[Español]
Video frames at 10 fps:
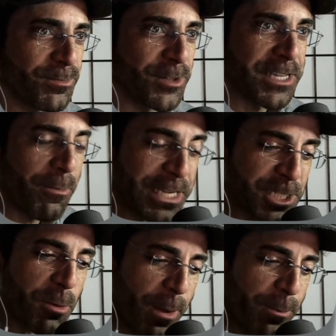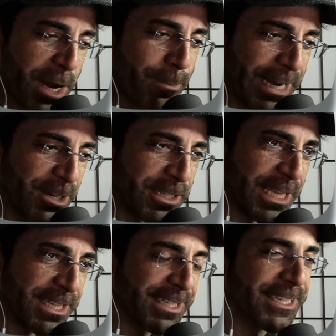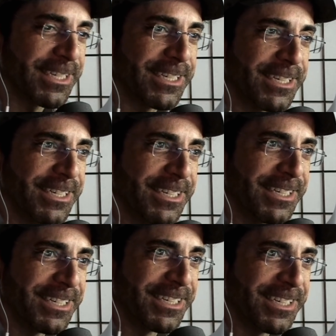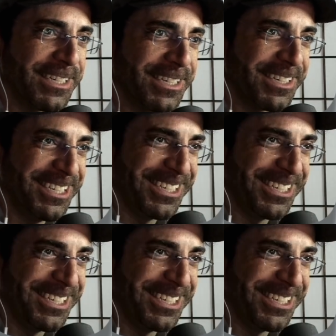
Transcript: pues a mí esto me pone palote. Joder, te pone